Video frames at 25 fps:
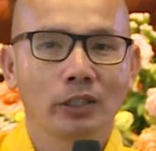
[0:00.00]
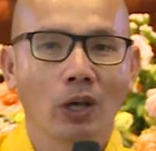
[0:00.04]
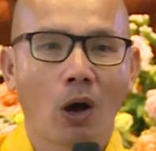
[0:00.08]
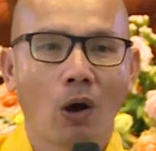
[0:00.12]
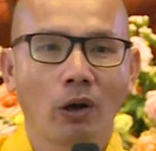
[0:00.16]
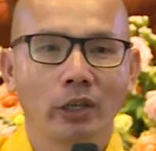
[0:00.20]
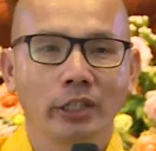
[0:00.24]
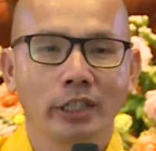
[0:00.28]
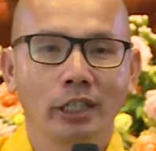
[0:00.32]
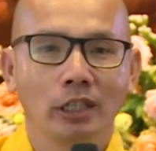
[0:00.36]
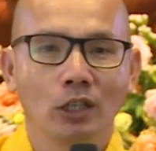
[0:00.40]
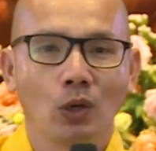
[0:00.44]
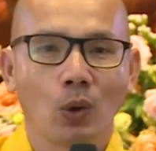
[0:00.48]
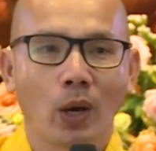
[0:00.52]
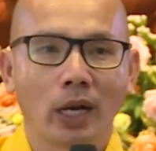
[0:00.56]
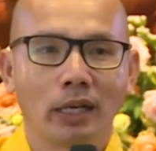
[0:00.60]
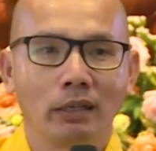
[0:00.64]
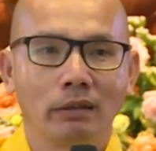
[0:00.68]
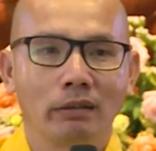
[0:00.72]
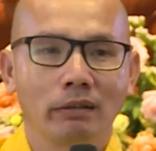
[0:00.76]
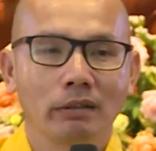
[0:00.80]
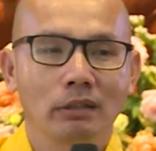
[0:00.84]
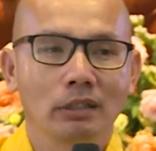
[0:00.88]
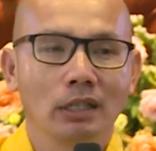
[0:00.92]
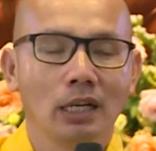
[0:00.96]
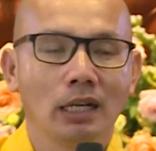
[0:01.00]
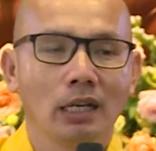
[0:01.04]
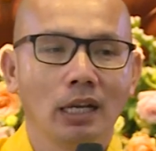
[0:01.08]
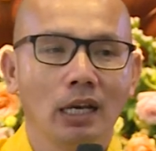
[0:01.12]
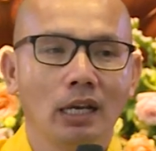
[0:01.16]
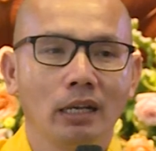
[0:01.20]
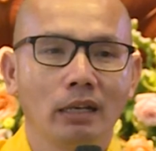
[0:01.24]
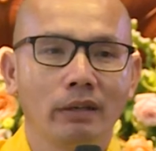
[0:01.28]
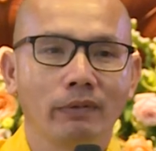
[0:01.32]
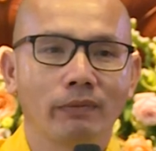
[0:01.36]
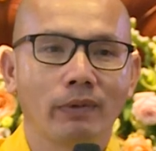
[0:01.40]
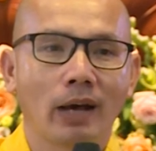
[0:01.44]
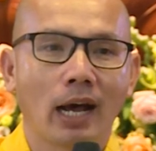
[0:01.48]
do dư luận đưa
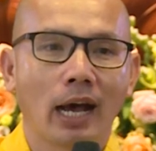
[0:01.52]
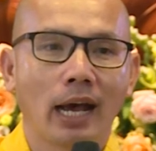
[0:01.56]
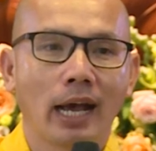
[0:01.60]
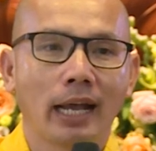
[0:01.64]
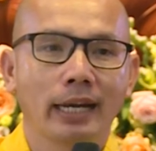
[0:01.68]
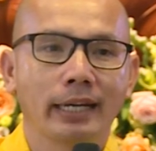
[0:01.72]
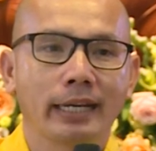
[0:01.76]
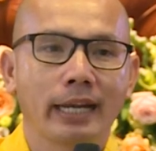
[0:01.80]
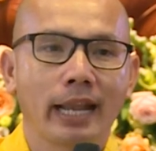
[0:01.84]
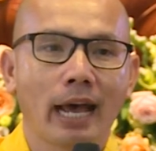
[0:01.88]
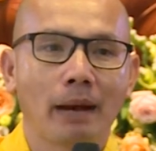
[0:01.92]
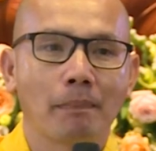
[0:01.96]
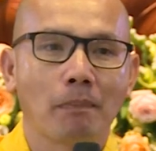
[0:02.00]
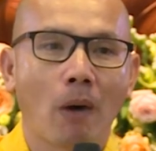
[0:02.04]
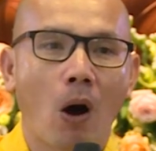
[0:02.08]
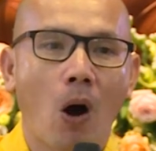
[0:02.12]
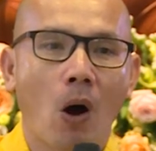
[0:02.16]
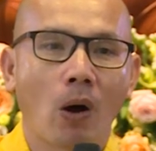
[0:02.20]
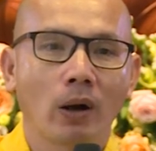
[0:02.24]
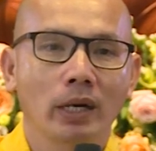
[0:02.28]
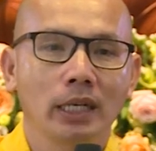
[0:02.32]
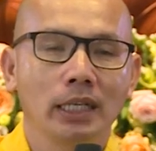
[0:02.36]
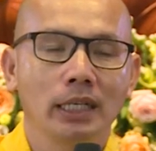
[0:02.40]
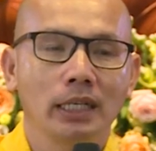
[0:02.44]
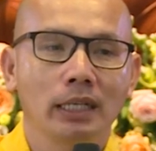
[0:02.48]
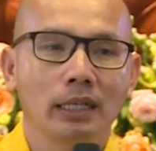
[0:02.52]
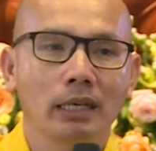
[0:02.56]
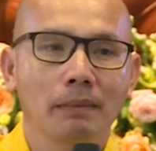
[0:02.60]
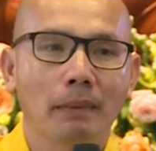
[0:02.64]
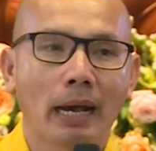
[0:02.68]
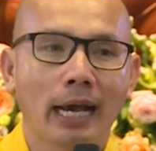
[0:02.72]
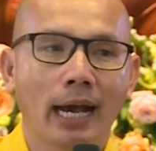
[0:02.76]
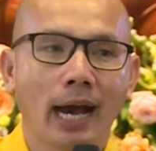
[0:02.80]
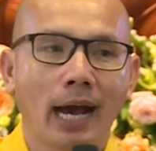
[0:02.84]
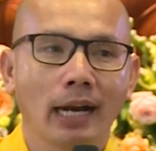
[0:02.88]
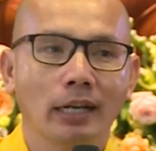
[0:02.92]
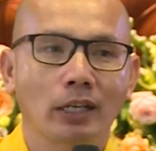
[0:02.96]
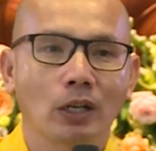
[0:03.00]
lên và anh đã bỏ đi cái
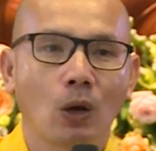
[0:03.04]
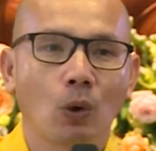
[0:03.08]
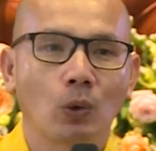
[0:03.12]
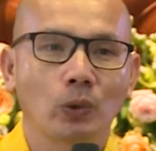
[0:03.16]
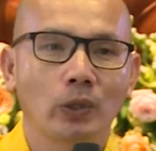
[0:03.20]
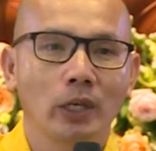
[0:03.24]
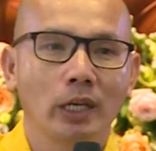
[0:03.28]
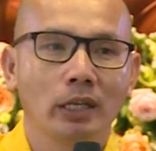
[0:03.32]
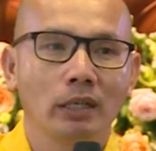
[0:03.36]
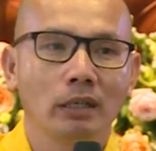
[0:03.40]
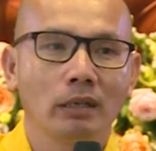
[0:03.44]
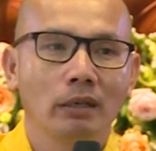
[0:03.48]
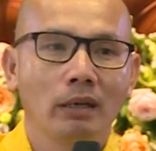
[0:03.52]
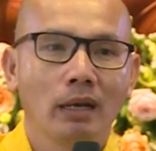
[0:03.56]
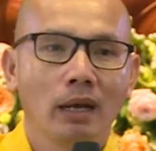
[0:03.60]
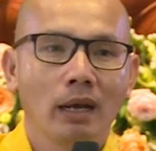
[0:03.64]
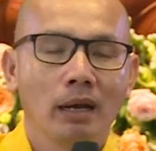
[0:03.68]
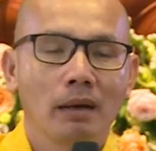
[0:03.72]
bài hát đầu tiên